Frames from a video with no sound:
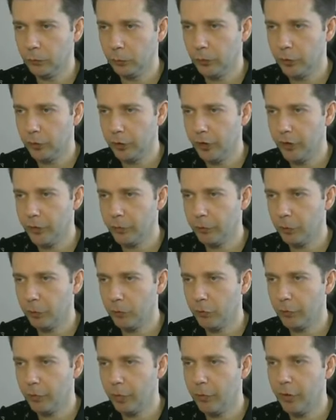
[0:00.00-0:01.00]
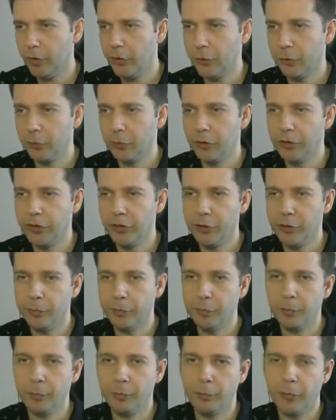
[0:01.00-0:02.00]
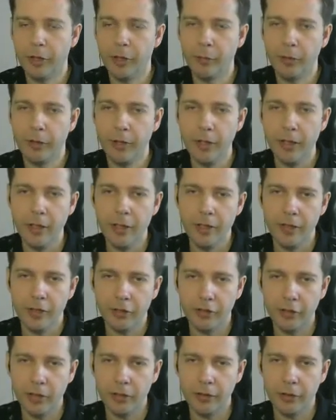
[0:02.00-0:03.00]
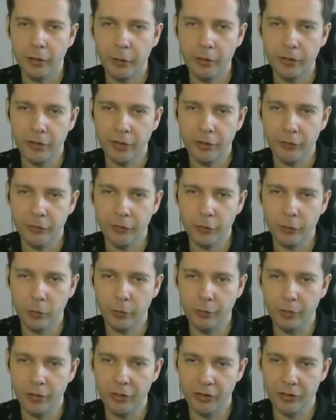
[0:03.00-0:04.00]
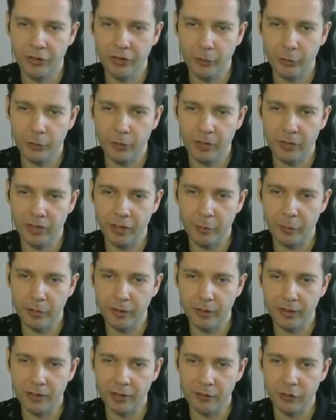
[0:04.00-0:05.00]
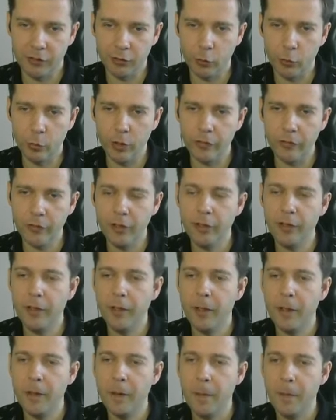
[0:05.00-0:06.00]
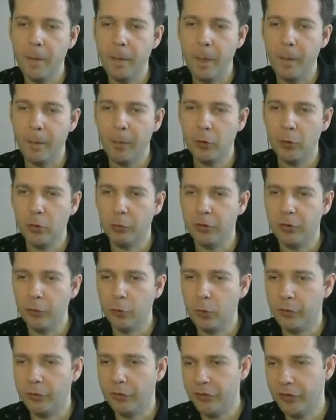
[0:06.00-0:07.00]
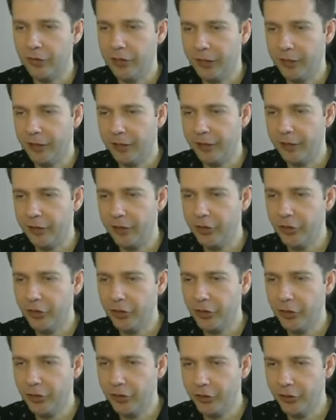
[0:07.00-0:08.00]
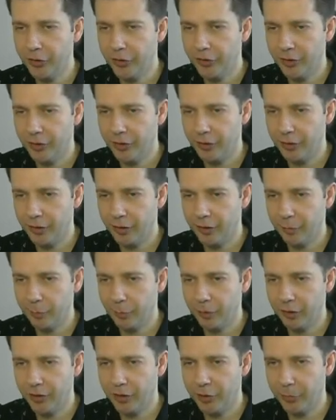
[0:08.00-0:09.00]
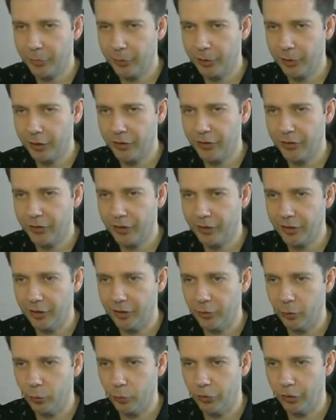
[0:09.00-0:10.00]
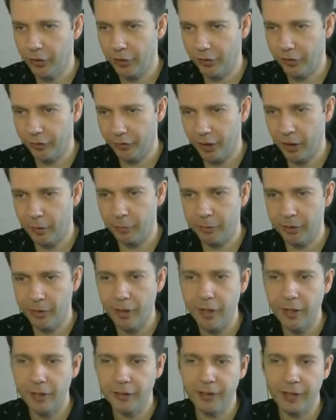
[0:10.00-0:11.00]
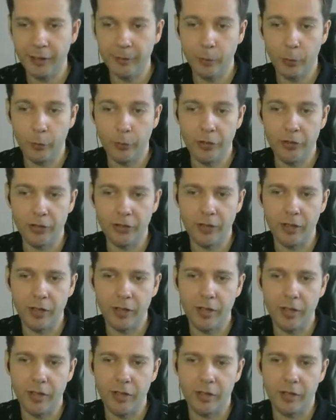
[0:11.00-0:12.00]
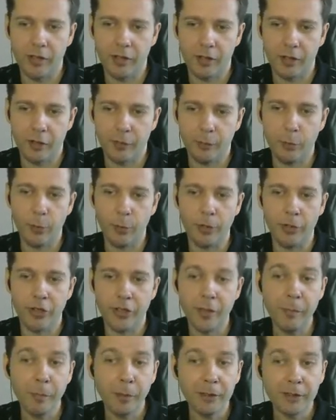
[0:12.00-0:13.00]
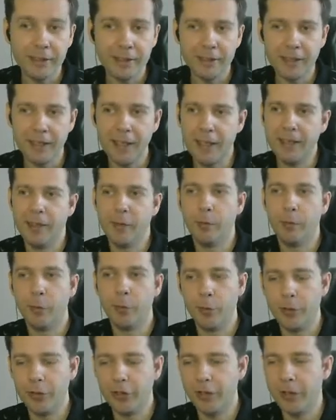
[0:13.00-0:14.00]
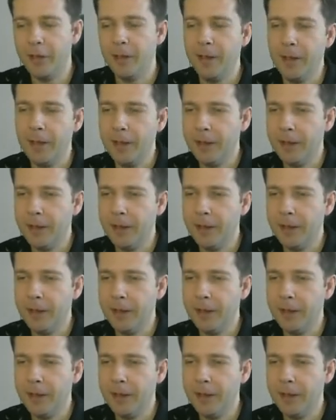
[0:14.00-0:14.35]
Вот сейчас тут в моменте у нас есть прибыль. Ждал я ее, кстати, в том месяце до красных балансовых уровней. Потом эти уровни съехали ниже через, а, после экспирации, и уже как бы take profit стал а, больше, потенциально больше.